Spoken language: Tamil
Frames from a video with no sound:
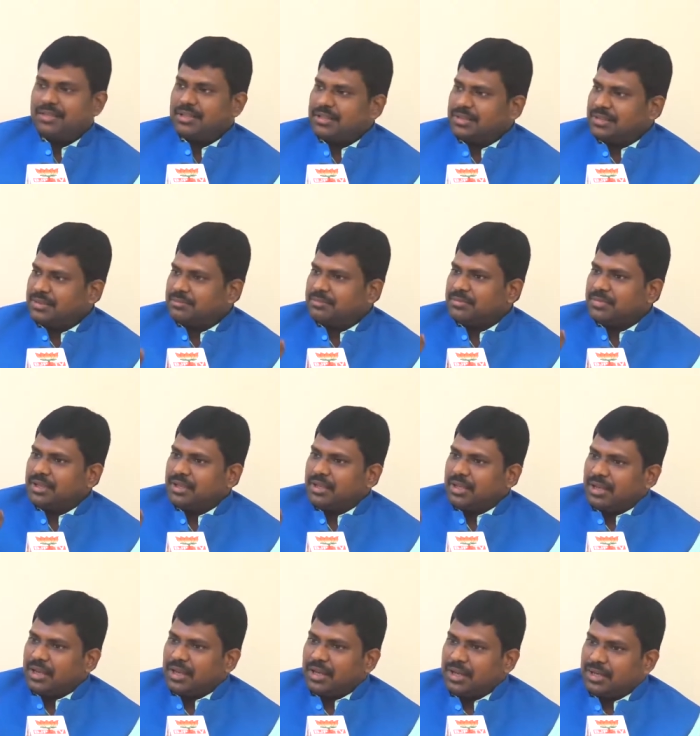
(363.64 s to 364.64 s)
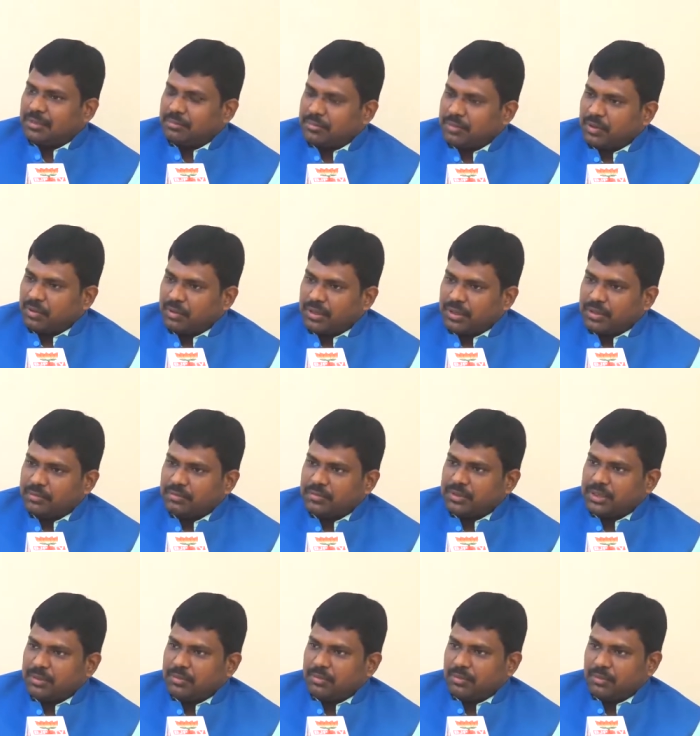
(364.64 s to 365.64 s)
வந்து ஒரு
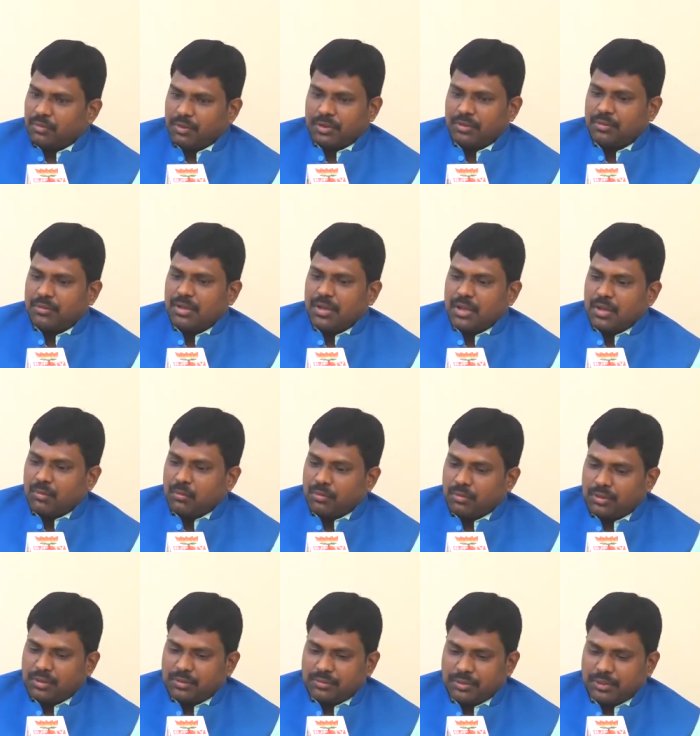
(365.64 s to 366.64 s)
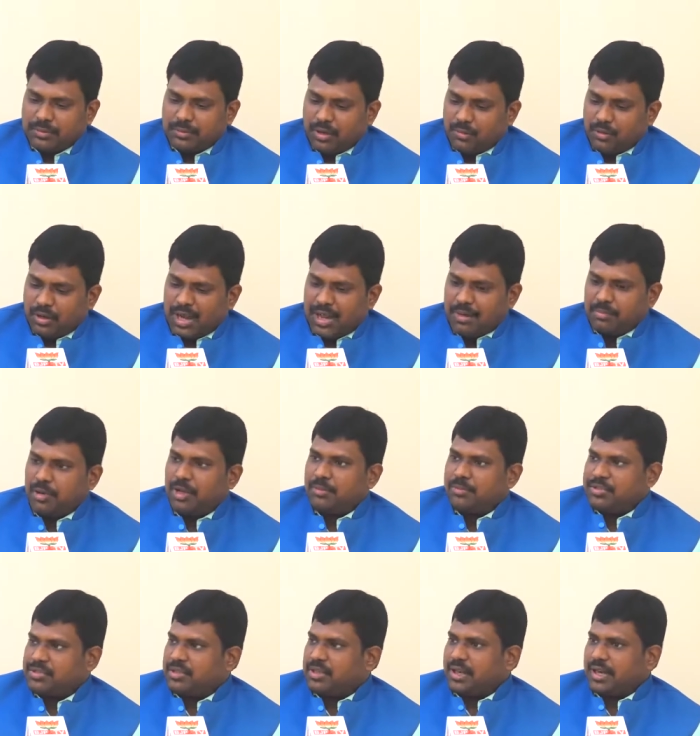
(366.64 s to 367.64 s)
ஒரு ஒரு நான் ஒரு
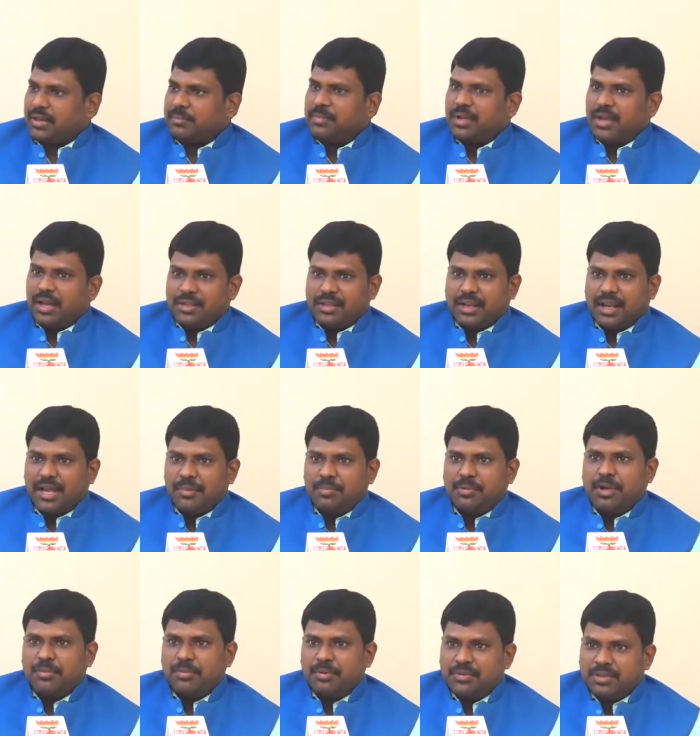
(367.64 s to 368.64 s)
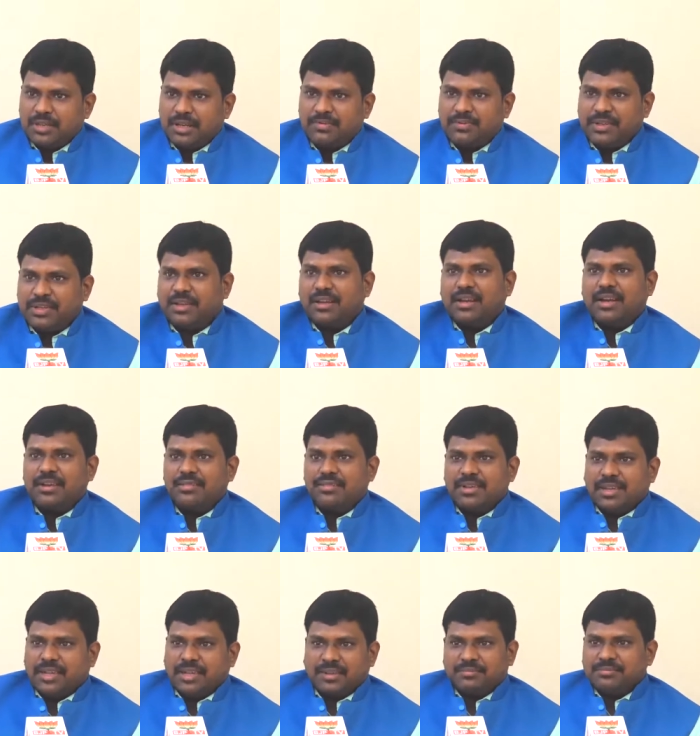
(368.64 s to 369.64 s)
லேப்டாப் வச்சுருக்கேன் அந்த லேப்டாப்பை வந்து நான் விற்கிறேன்னு
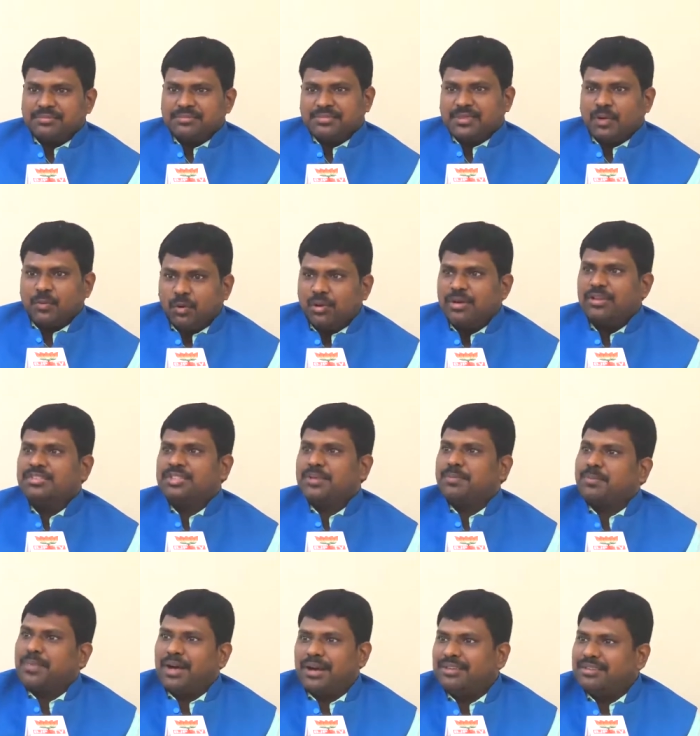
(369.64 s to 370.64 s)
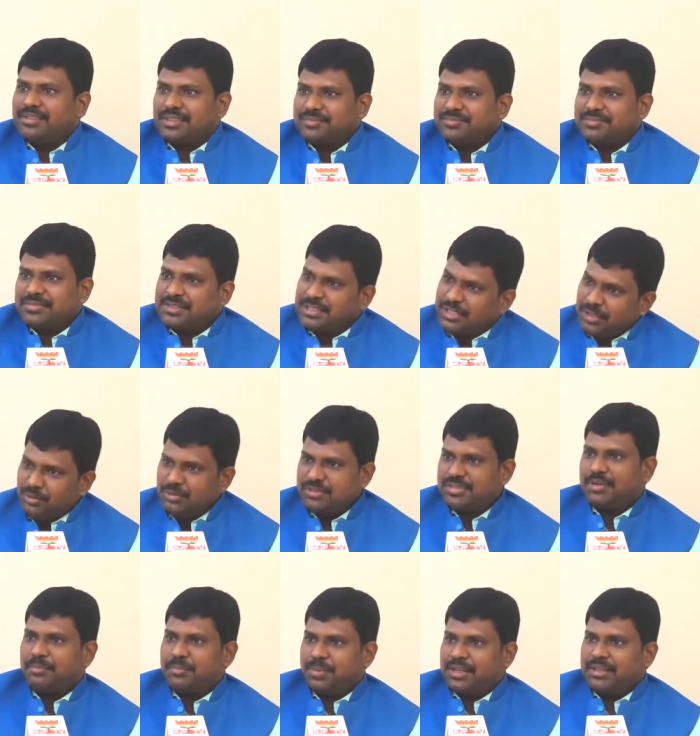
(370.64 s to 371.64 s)
வைங்க ஓனர்ஷிப் மாறுது இதுவும்
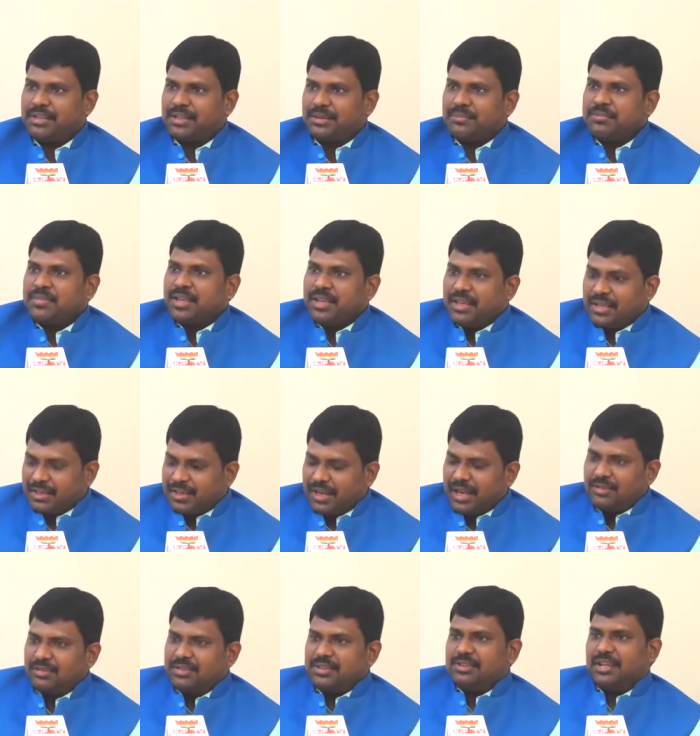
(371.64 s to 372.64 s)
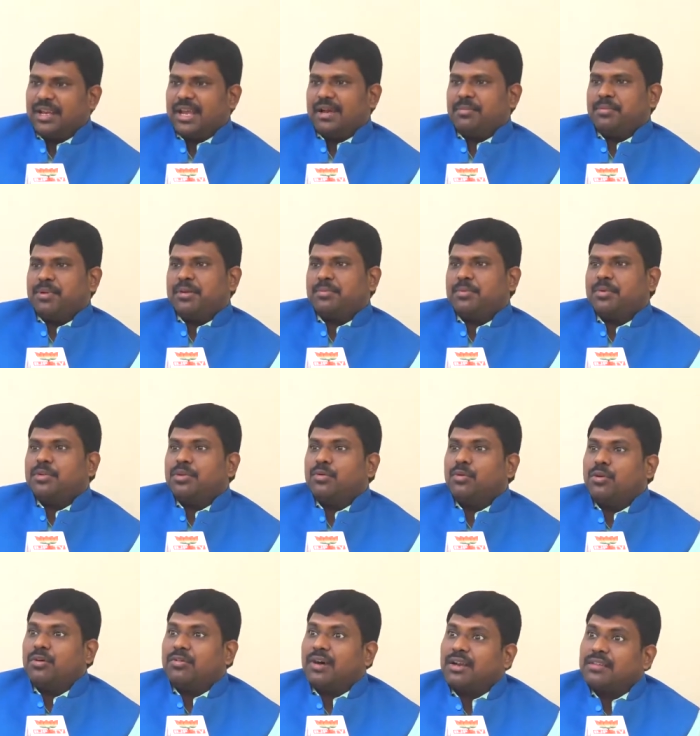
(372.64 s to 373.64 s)
சப்ளை தான் நான் வந்து இந்த லேப்டாப்பை வந்து
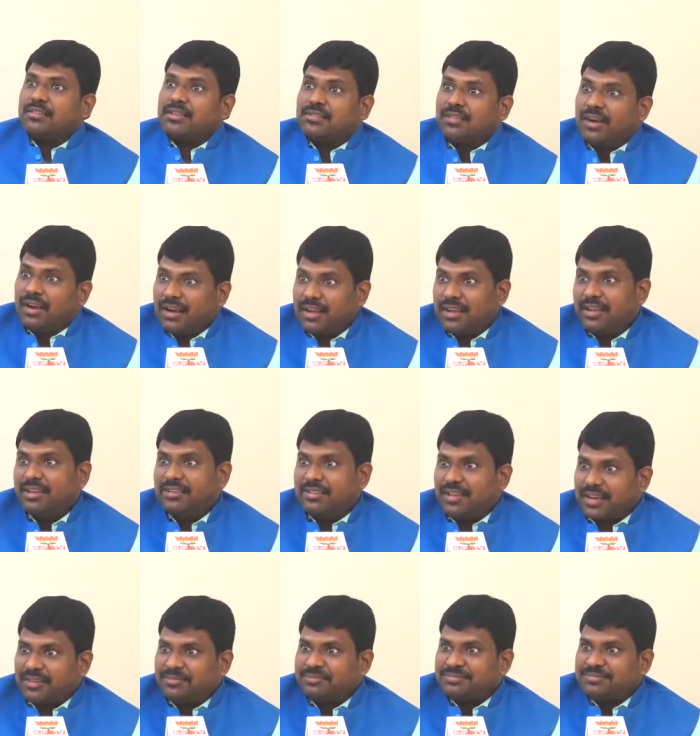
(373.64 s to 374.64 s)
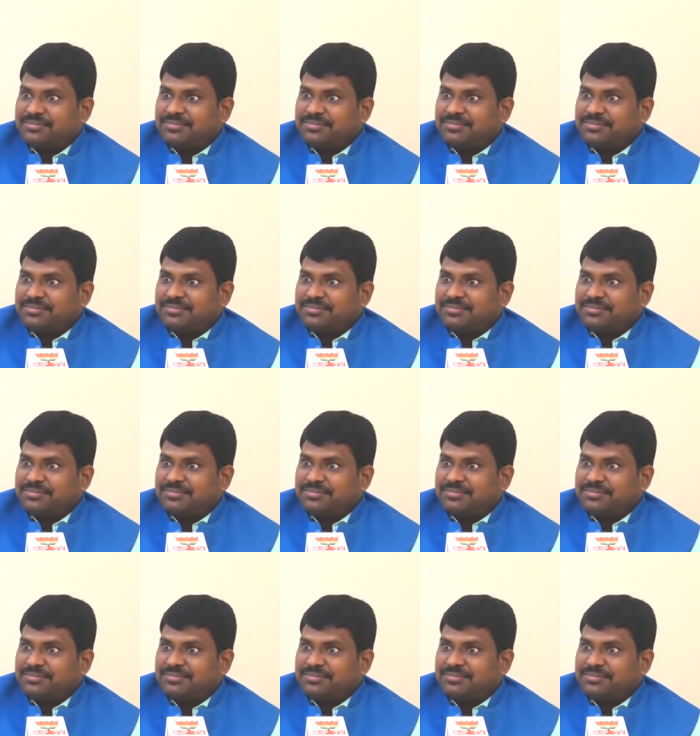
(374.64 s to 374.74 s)
ஒரு வாரத்துக்கு வாடகைக்கு தரேன்